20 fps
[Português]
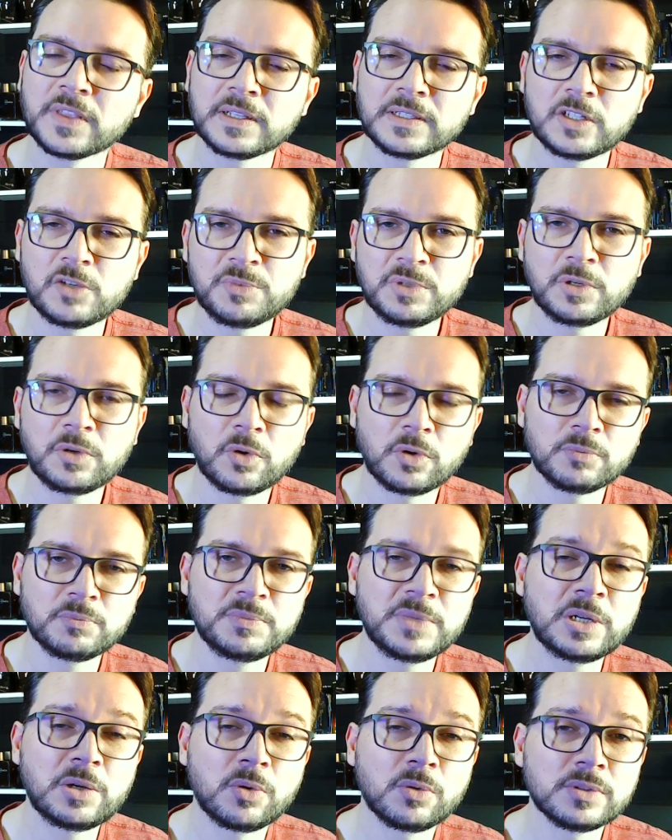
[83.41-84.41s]
então me,
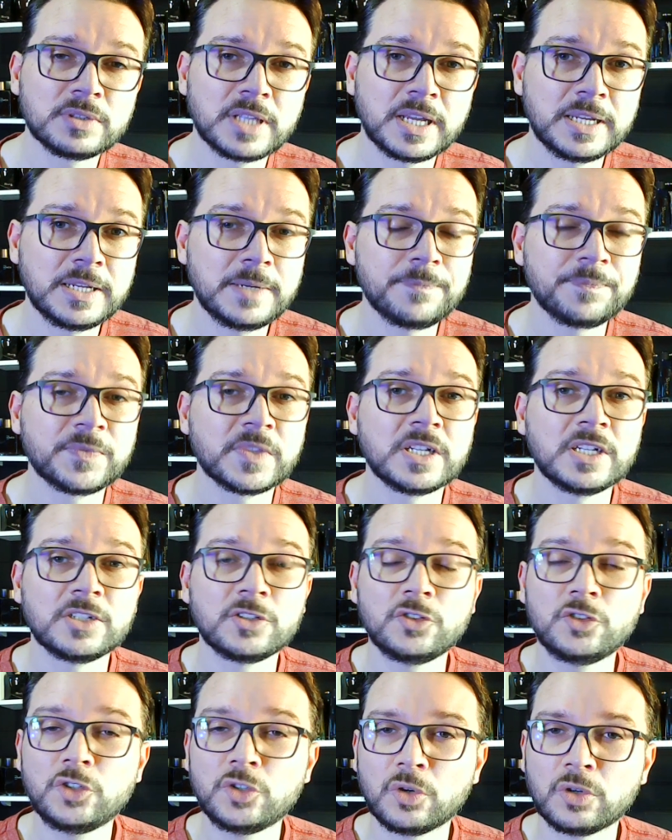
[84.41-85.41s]
me conta aí
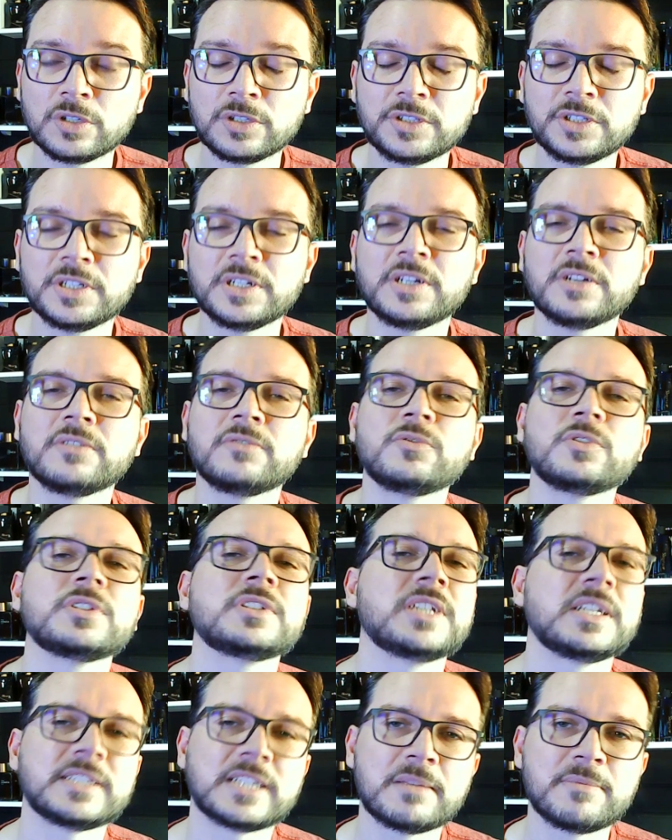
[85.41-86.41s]
de onde
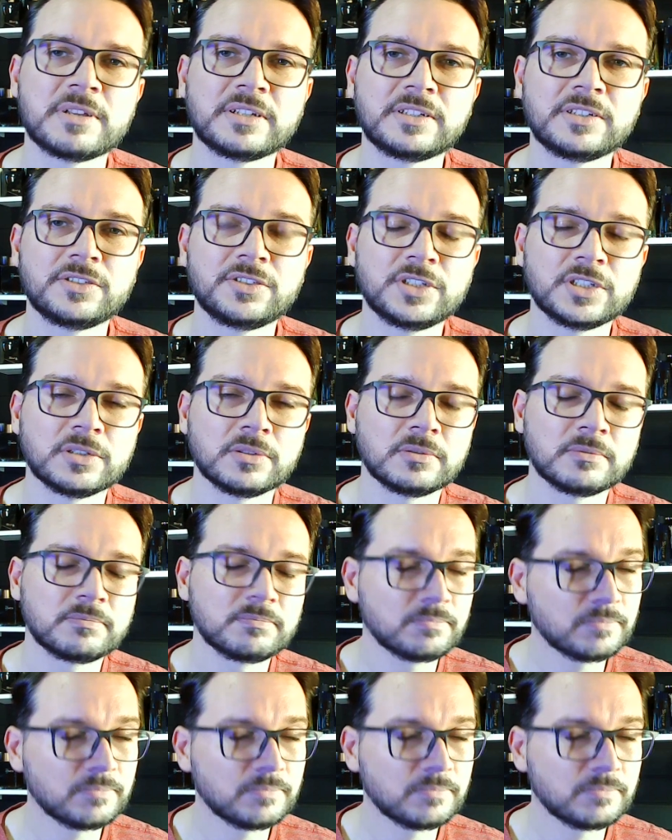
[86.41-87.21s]
você está me assistindo.